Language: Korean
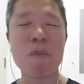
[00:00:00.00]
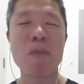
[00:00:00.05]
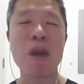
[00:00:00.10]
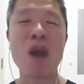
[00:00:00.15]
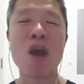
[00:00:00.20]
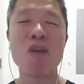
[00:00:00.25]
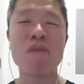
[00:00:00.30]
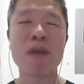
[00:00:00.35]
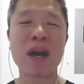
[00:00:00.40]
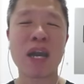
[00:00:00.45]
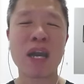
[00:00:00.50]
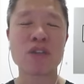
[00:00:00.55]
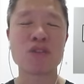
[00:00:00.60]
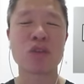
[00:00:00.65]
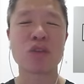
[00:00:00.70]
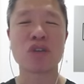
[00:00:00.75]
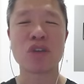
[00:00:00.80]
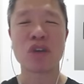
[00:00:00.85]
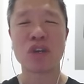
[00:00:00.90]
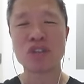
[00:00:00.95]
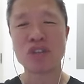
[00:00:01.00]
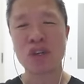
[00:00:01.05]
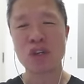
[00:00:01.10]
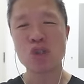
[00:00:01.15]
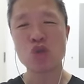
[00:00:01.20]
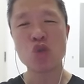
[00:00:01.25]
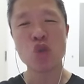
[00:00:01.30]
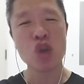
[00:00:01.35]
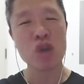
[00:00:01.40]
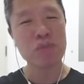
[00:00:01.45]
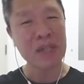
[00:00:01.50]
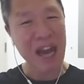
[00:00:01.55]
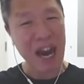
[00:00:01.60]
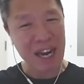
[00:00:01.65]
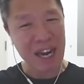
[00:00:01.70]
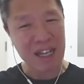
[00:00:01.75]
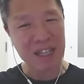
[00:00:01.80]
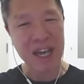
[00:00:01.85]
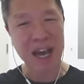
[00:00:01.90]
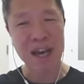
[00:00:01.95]
베어마켓으로 들어서는 초입은
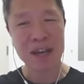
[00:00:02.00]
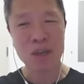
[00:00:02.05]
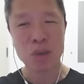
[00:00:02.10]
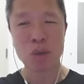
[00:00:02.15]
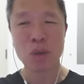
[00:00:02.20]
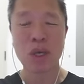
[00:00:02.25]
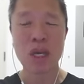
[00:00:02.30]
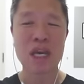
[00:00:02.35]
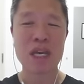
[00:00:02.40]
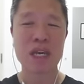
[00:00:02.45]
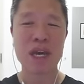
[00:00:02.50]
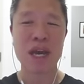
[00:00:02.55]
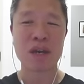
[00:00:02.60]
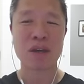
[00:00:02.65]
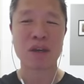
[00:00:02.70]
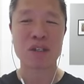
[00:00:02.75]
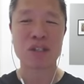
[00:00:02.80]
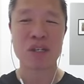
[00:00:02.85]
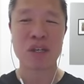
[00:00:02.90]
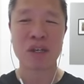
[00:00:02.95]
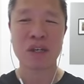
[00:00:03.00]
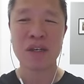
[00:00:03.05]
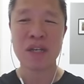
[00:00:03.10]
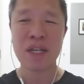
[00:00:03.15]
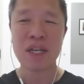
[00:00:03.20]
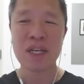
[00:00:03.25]
아니다 이렇게 얘기하는 거죠.